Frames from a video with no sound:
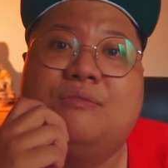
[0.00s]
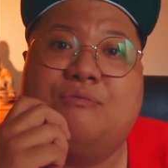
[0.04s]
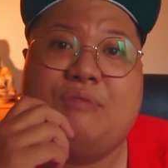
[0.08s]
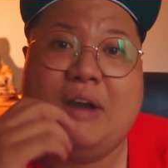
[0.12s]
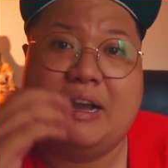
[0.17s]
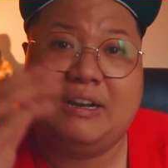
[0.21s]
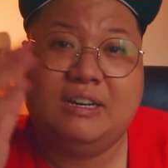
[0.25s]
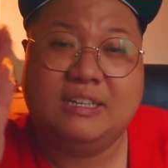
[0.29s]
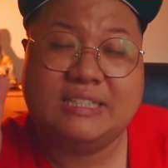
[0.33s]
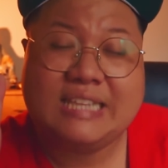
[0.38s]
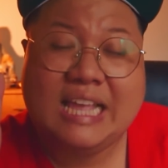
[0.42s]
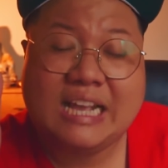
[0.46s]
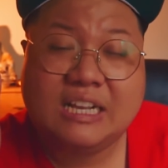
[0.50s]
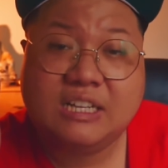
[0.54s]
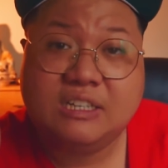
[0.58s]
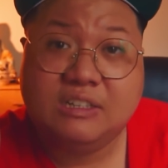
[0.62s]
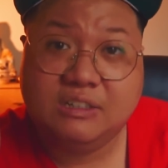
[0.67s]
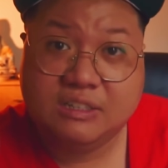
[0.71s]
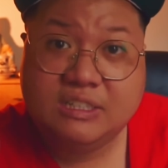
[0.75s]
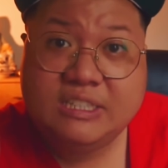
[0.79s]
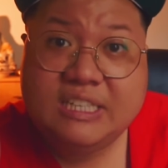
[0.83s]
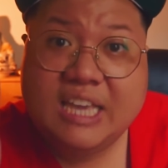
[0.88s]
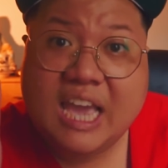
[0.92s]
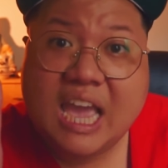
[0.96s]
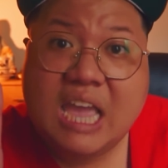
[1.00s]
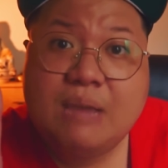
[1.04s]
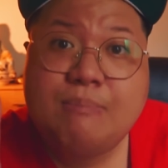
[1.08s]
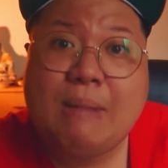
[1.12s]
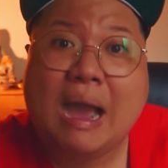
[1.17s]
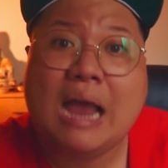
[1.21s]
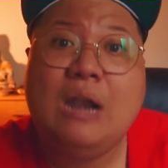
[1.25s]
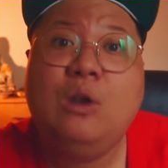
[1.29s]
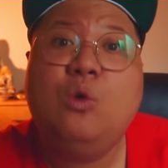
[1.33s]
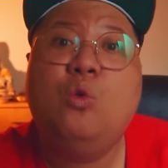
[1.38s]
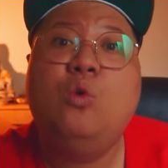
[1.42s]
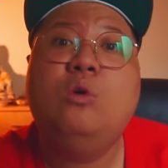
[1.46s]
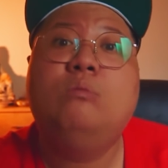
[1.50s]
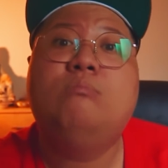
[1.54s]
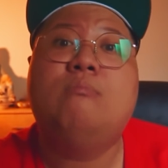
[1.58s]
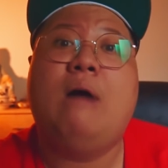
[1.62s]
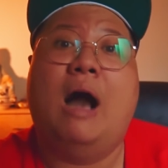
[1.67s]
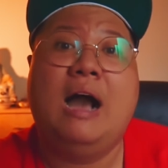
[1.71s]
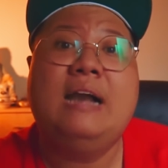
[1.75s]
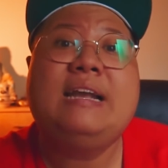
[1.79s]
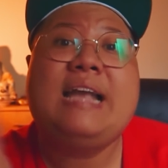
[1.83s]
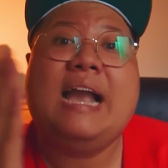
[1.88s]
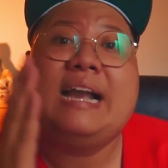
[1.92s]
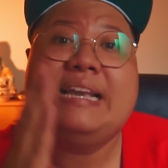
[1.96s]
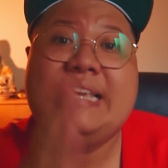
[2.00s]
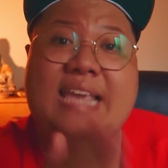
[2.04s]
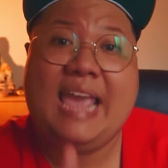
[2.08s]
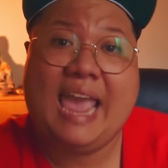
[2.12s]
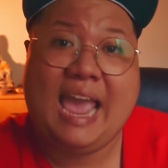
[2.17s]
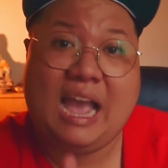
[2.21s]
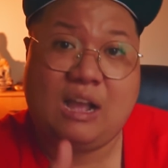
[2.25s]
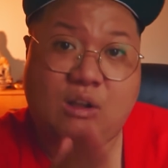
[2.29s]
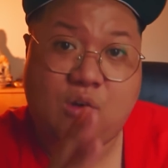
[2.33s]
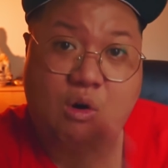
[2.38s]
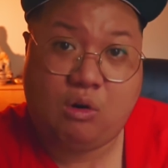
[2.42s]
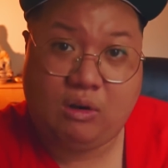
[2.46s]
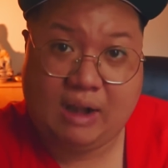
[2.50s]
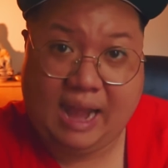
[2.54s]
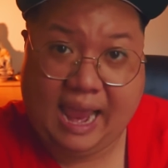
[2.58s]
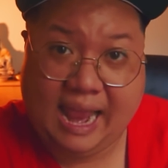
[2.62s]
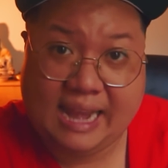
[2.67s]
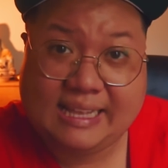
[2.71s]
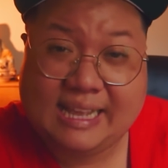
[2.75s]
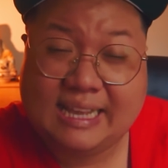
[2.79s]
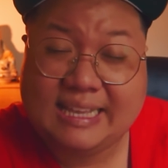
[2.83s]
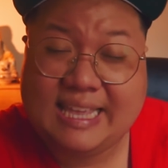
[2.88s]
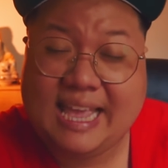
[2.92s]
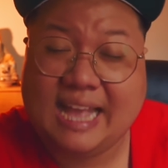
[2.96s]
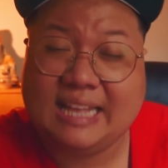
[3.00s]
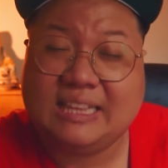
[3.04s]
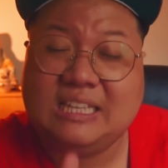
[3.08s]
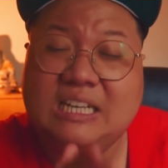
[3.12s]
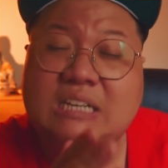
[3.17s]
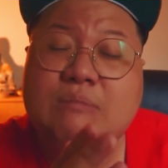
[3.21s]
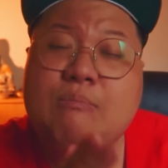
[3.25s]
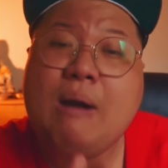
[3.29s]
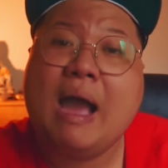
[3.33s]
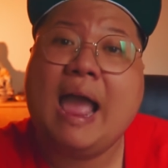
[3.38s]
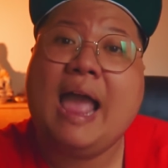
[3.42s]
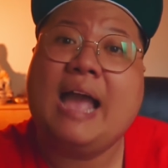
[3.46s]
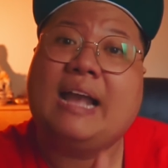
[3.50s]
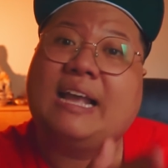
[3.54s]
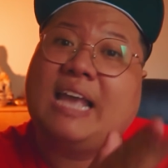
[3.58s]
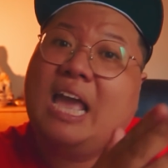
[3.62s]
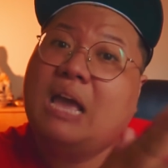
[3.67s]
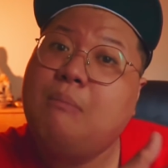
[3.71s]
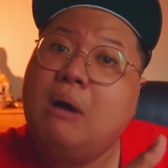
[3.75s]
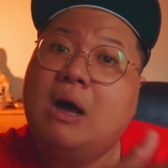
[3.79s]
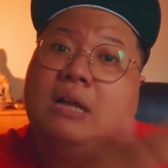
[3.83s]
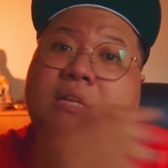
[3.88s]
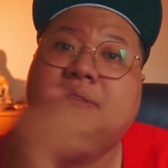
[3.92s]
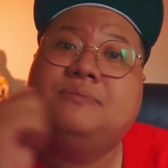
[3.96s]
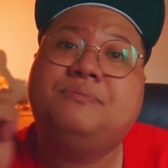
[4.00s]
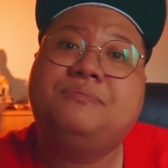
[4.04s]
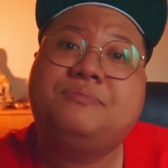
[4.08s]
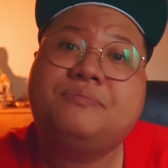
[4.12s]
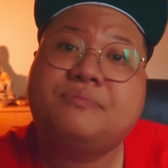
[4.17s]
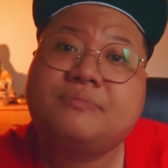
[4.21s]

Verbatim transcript: và người ta cưỡng chế bà luôn mở căn nhà còn lại là căn nhà thứ ba kế bên